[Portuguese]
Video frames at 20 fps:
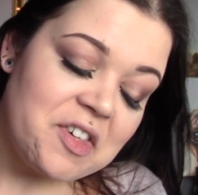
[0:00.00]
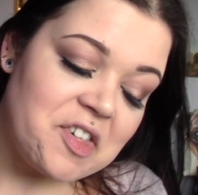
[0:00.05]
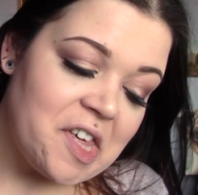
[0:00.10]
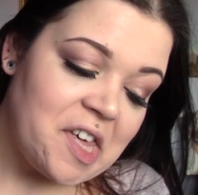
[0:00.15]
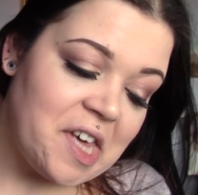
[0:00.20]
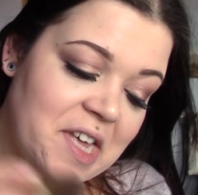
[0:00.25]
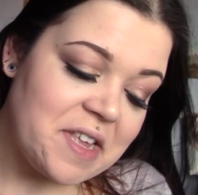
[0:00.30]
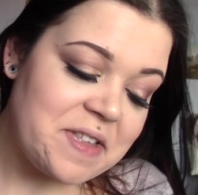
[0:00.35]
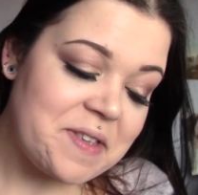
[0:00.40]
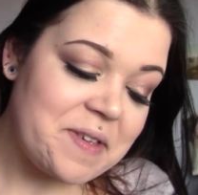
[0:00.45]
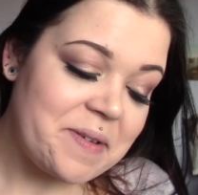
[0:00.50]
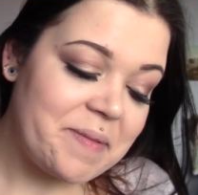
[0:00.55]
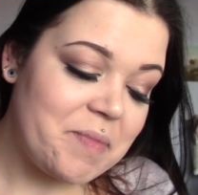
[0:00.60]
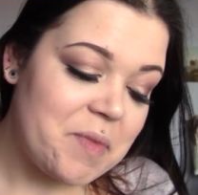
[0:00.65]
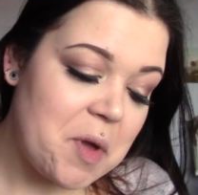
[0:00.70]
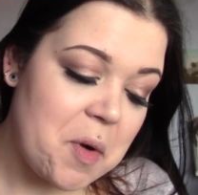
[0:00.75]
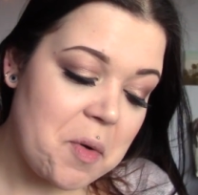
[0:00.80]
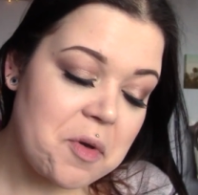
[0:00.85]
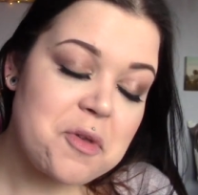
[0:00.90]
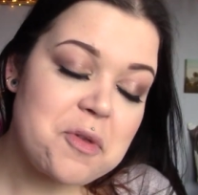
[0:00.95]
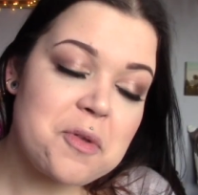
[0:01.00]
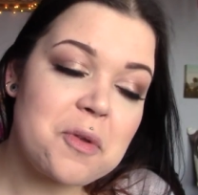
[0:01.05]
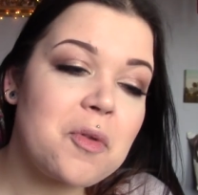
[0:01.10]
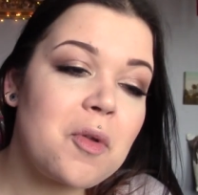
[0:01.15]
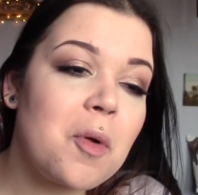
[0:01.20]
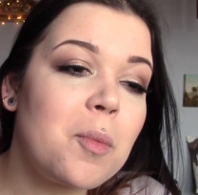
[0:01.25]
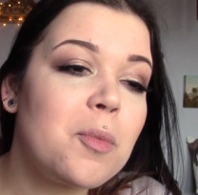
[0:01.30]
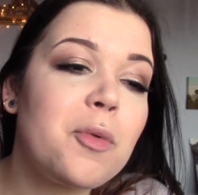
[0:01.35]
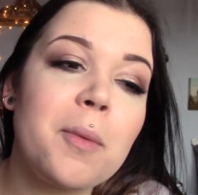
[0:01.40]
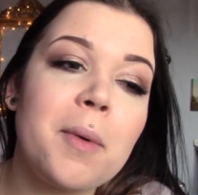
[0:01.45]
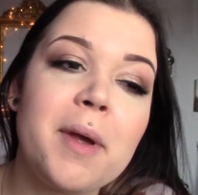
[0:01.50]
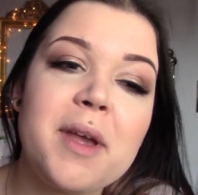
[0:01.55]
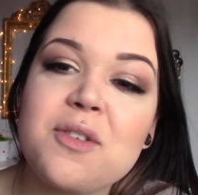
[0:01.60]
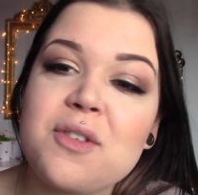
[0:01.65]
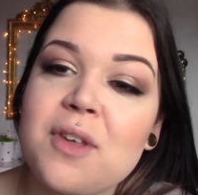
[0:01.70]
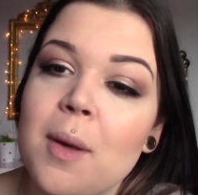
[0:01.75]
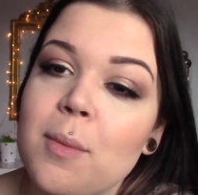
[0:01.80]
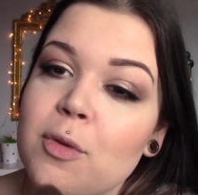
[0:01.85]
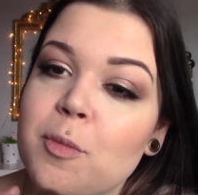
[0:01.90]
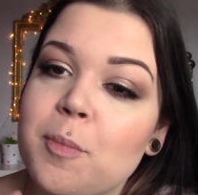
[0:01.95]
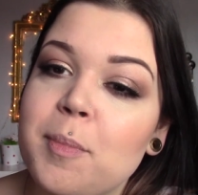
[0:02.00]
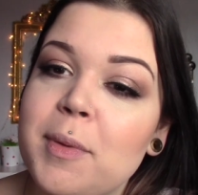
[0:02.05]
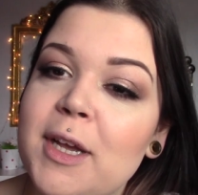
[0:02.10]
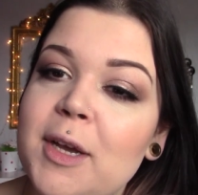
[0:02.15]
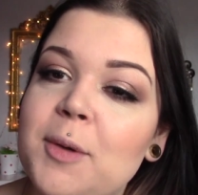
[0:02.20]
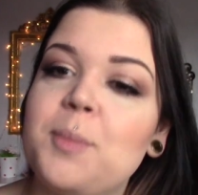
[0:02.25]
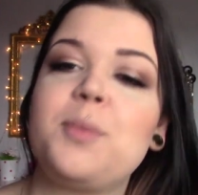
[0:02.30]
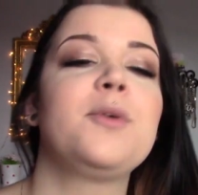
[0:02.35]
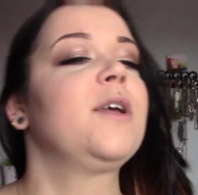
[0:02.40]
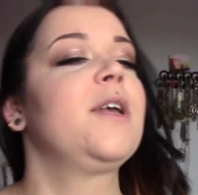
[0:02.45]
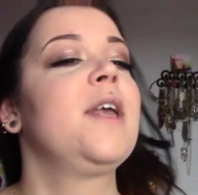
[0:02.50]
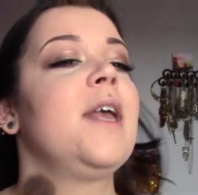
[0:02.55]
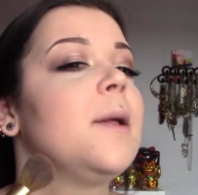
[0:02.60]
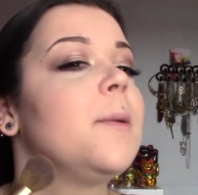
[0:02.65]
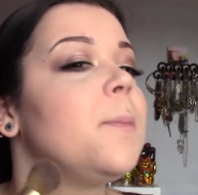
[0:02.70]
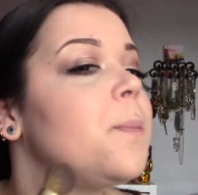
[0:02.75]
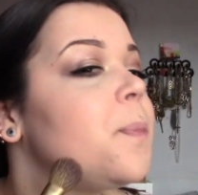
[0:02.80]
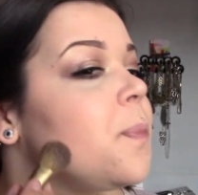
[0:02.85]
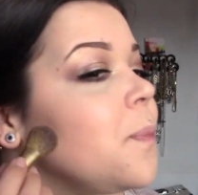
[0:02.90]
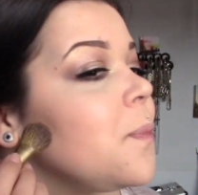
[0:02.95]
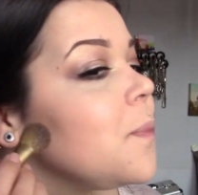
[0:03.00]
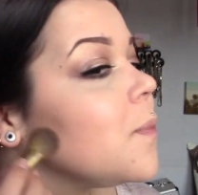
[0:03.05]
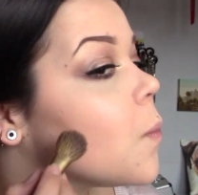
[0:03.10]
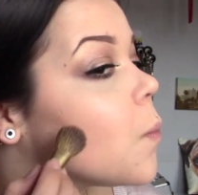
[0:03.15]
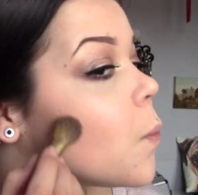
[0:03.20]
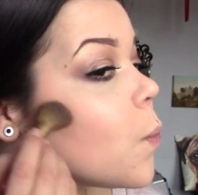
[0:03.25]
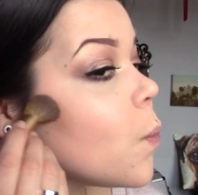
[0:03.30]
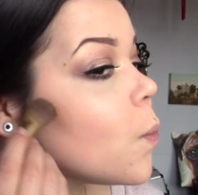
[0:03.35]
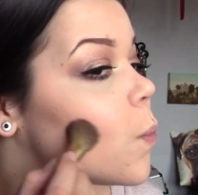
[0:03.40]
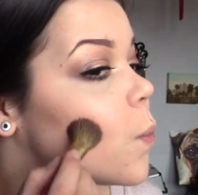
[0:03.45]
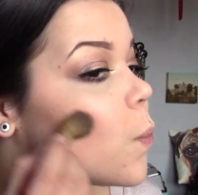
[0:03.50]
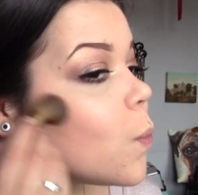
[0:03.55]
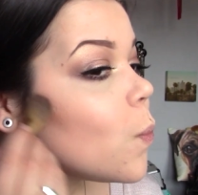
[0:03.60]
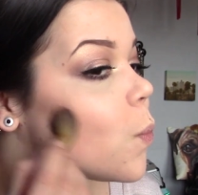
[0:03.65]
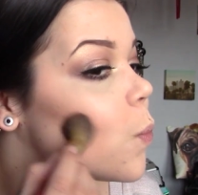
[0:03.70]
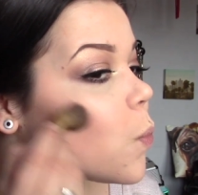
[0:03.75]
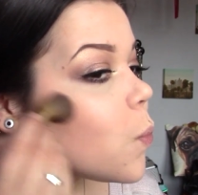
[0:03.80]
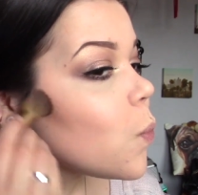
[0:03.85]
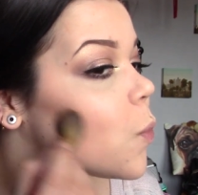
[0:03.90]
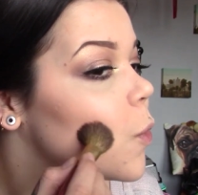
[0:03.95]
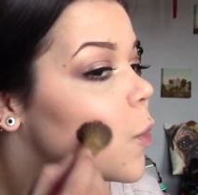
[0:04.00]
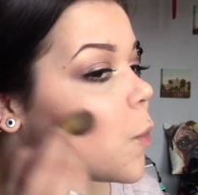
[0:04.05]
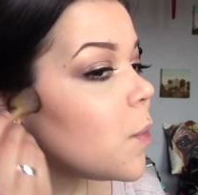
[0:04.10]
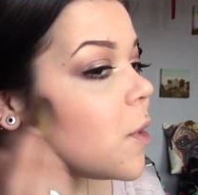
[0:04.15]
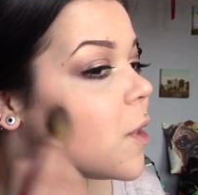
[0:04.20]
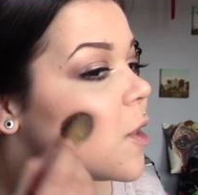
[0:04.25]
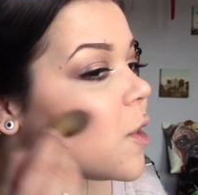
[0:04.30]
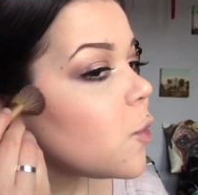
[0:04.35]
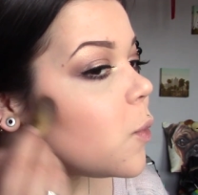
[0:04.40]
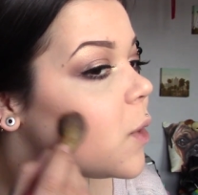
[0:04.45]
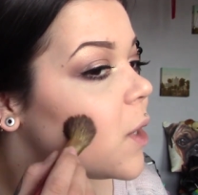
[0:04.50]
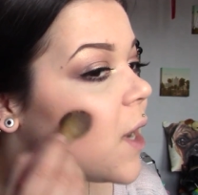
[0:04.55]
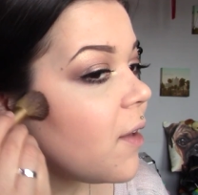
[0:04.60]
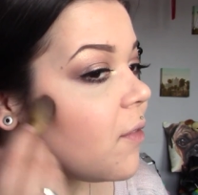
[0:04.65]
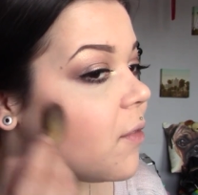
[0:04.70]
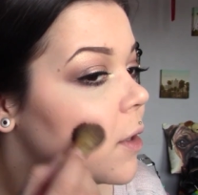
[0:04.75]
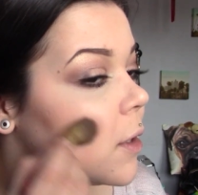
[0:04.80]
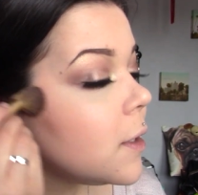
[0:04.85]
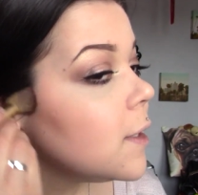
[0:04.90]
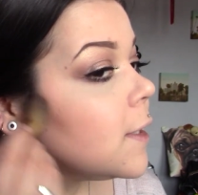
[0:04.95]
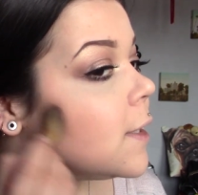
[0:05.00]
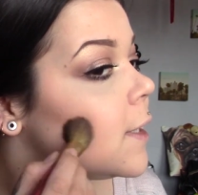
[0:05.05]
Esqueçam, eu hoje não estou muito bem, eu já vos explico porquê mas whatever.